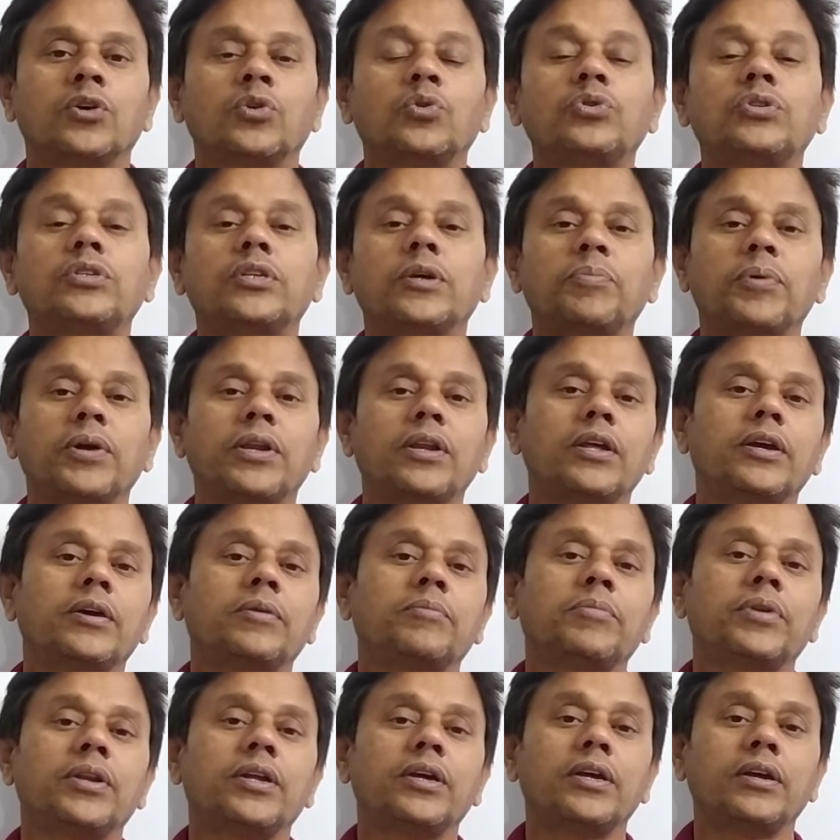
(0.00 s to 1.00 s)
उससे पहले
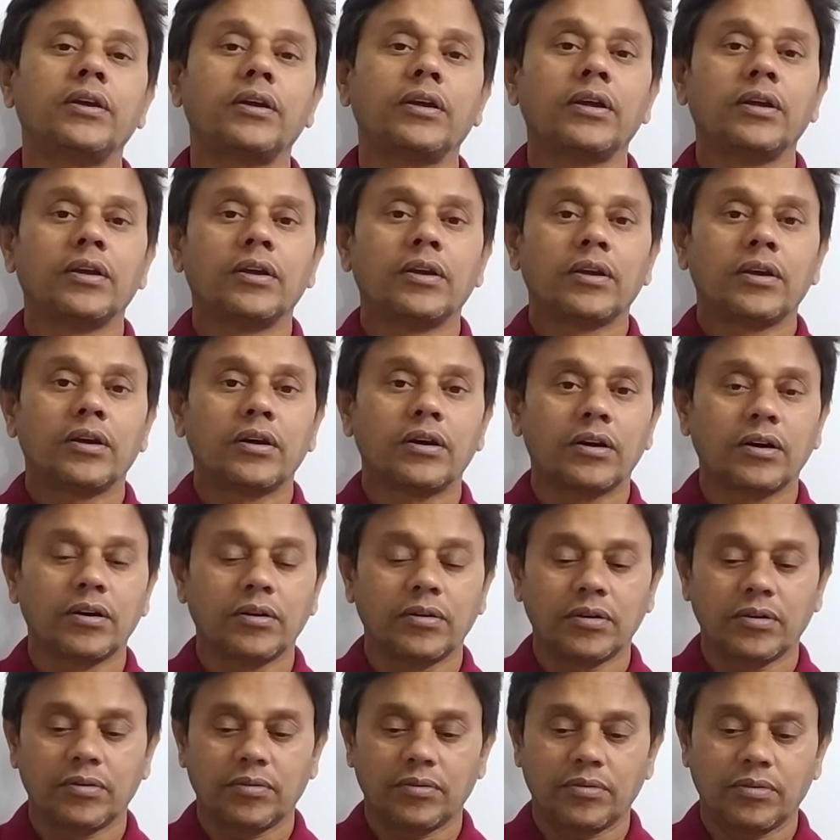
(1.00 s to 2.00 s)
हमने
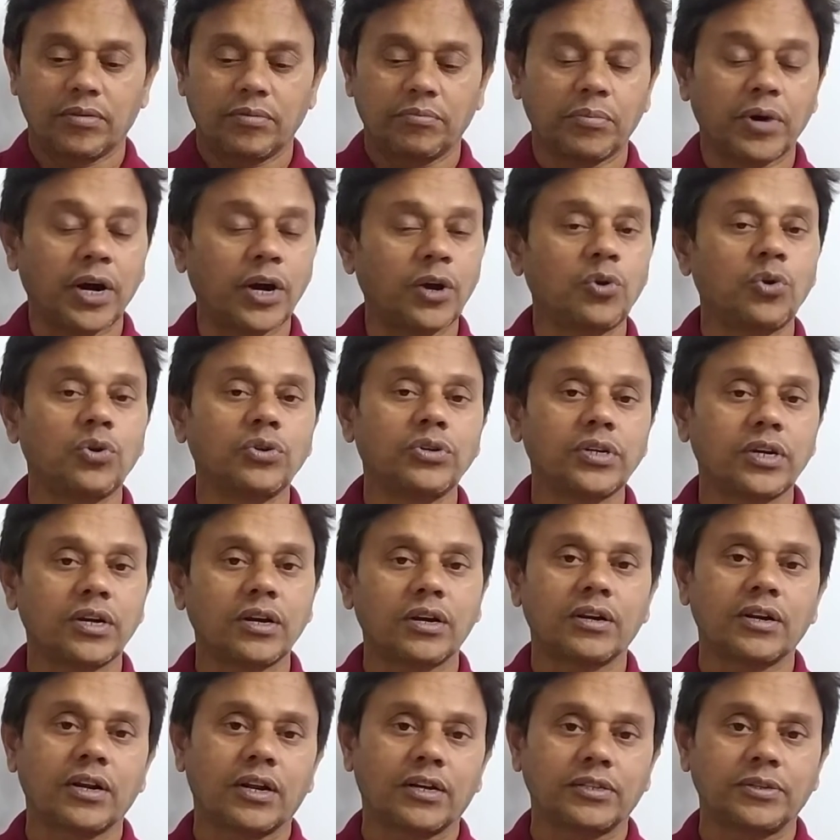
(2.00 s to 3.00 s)

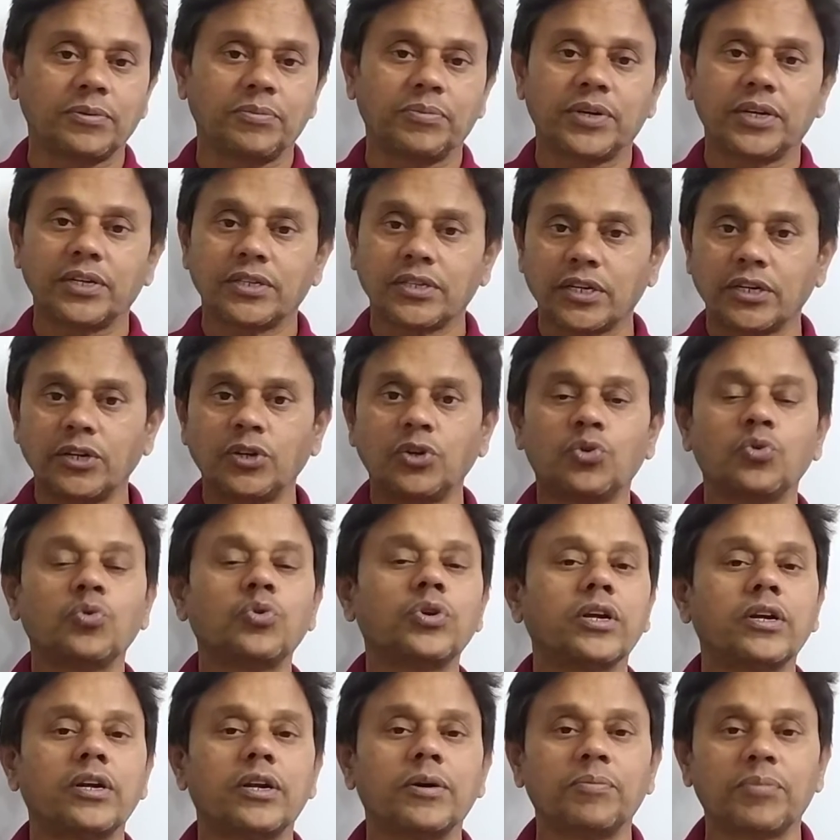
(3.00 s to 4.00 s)
बायोलॉजिकल क्लासिफिकेशन टू
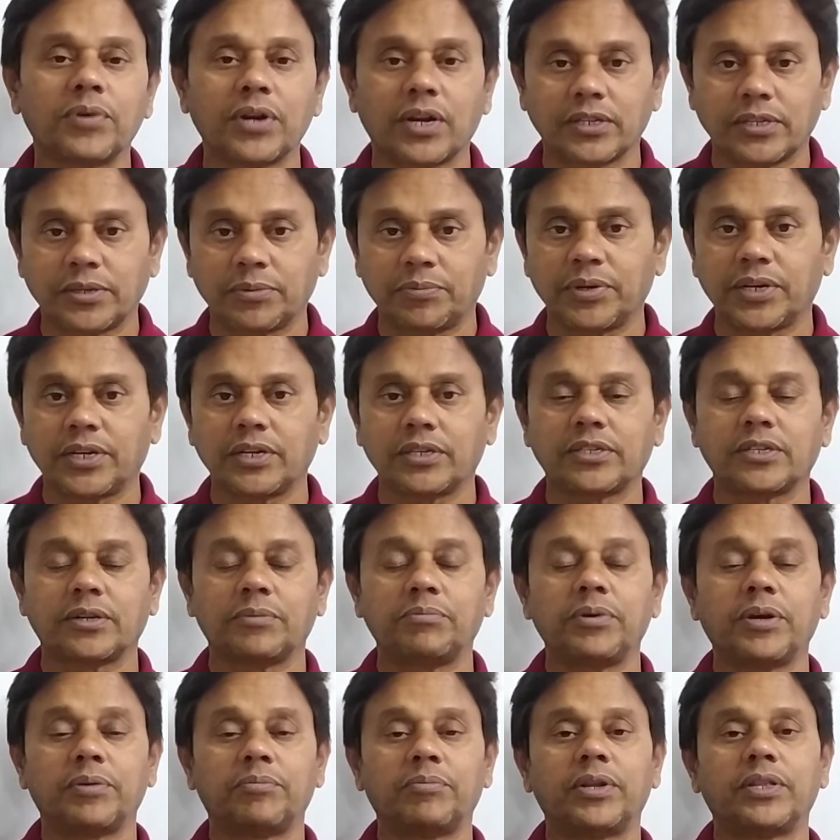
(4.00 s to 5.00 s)
किंगडम
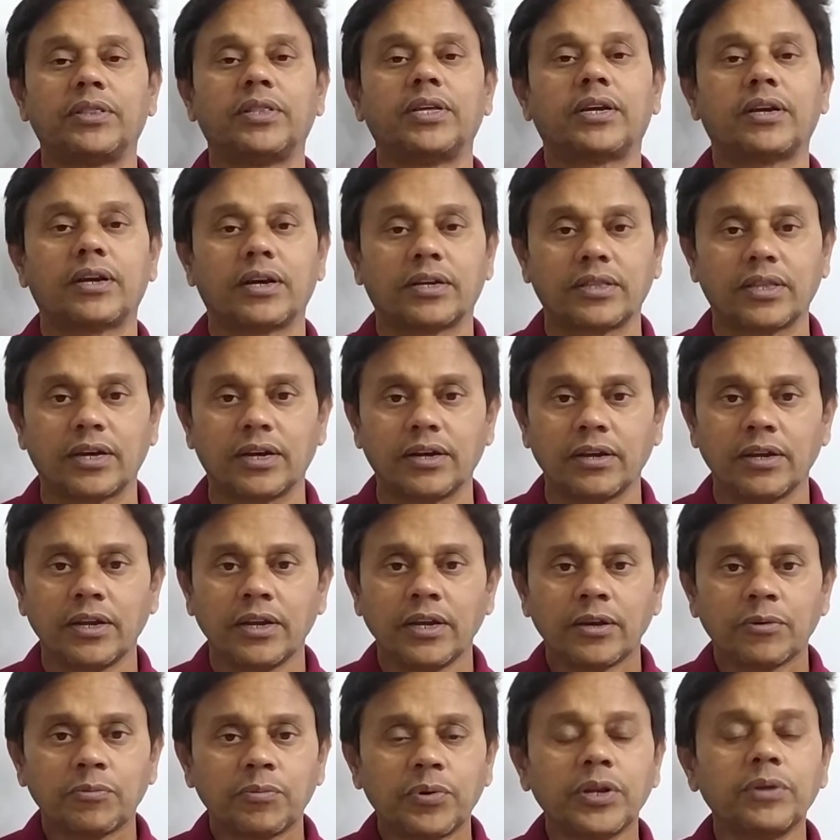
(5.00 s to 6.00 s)
क्लासिफिकेशन भी हमने देखा था
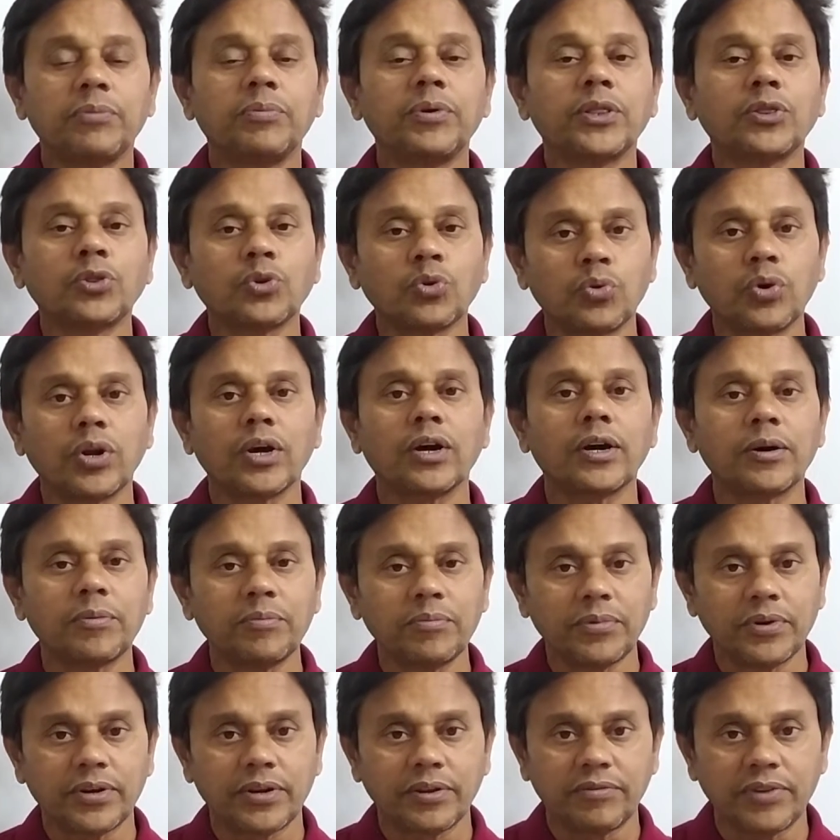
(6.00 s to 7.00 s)
फिर भी थोड़ा
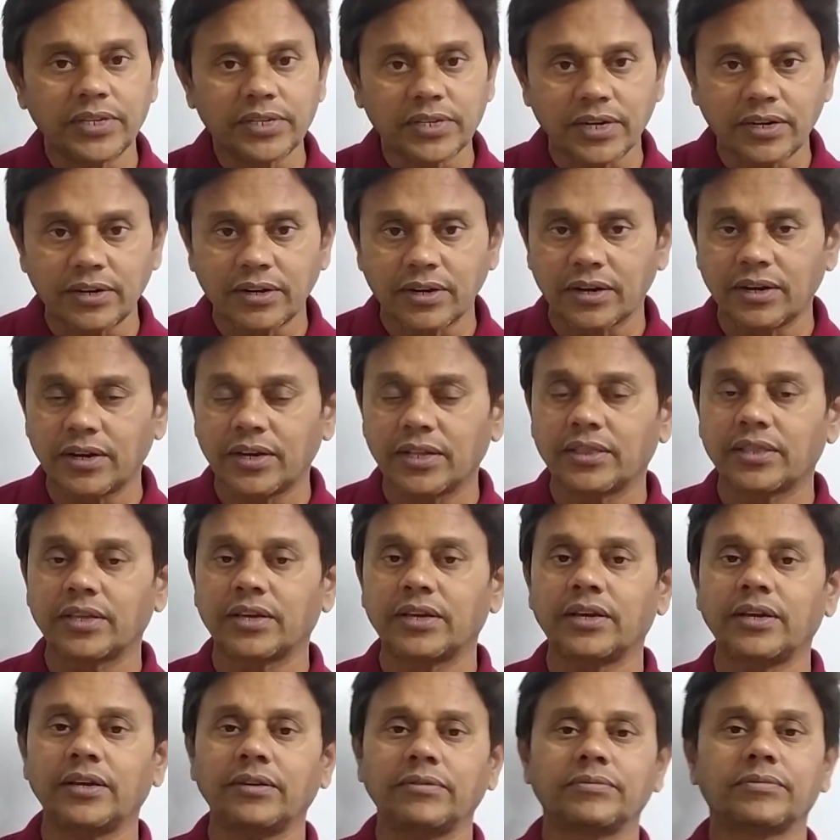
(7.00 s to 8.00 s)
हम रिवीजन कर
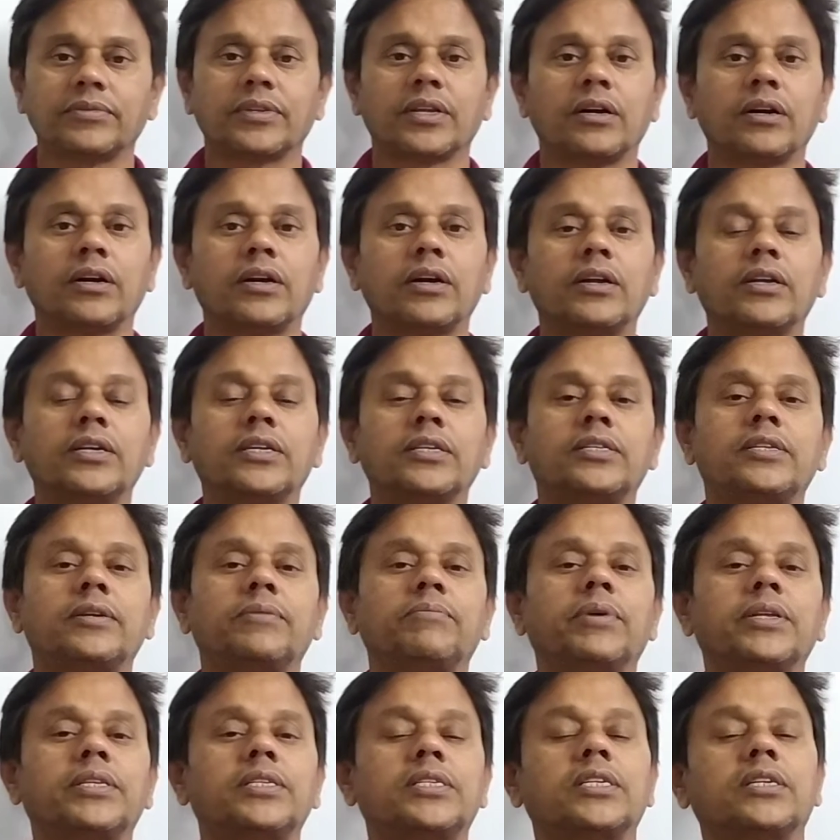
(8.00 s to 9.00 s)
लेते हैं अगर किसी
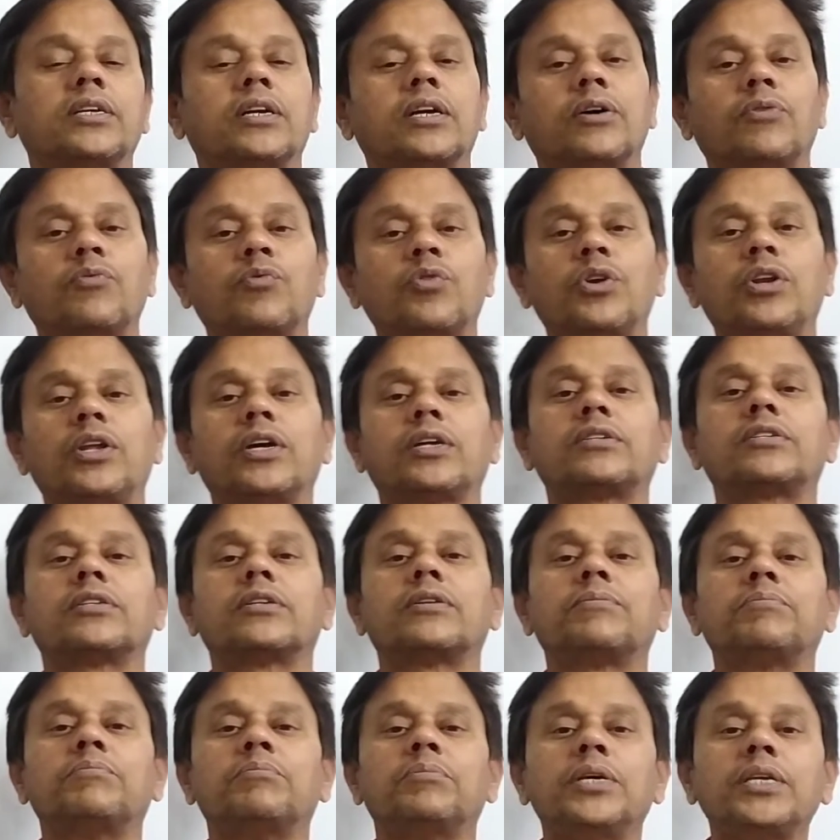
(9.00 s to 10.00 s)
बच्चे का वो
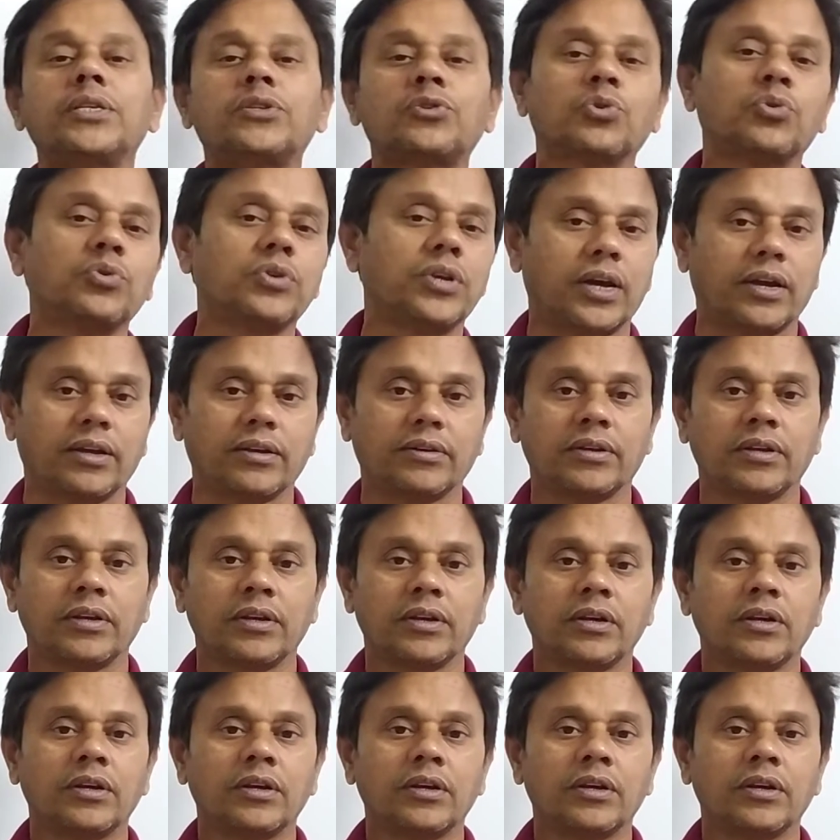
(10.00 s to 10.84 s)
लेक्चर मिस हो गया है